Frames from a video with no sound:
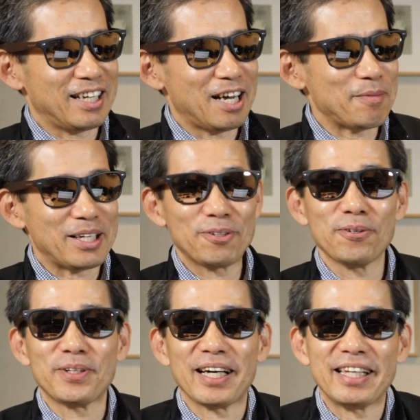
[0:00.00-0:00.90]
あまり
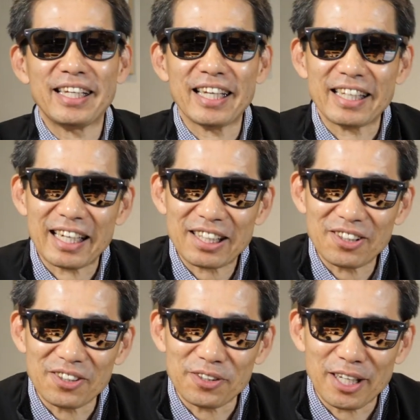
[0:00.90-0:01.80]
遠出ができないなという
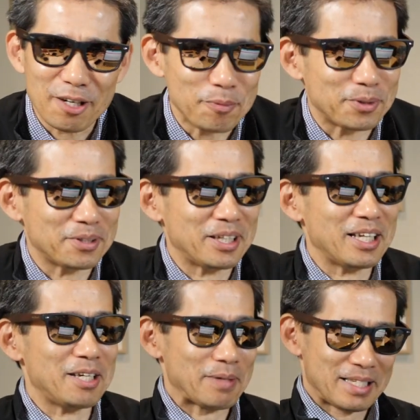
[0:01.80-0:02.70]
ふうに思っ
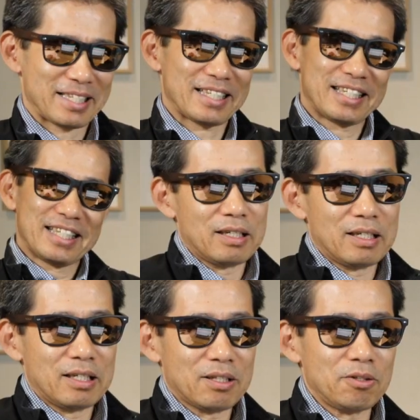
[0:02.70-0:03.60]
ています。
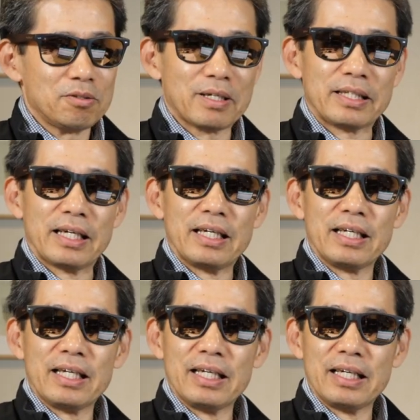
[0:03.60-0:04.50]
というわけで、
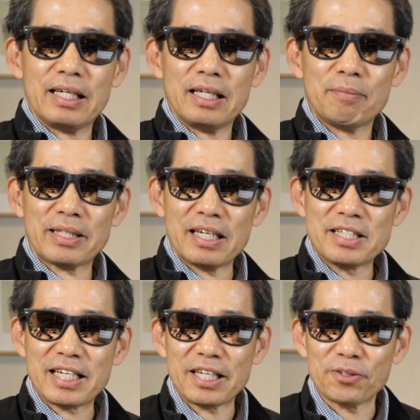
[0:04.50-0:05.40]
また
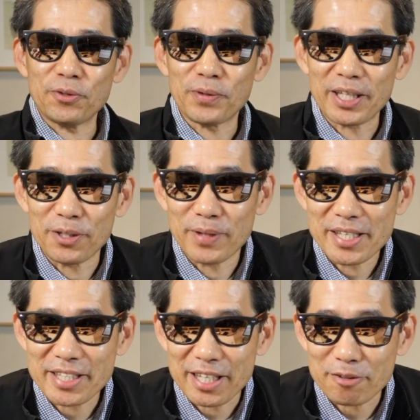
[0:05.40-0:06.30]
次回の動画でお
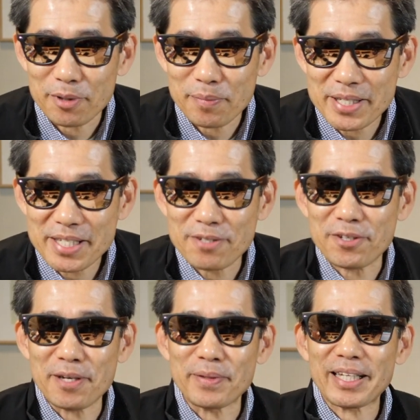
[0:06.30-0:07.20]
会いしたいと思います。そ
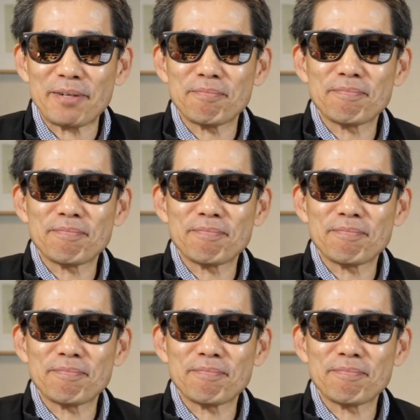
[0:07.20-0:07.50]
れではまた。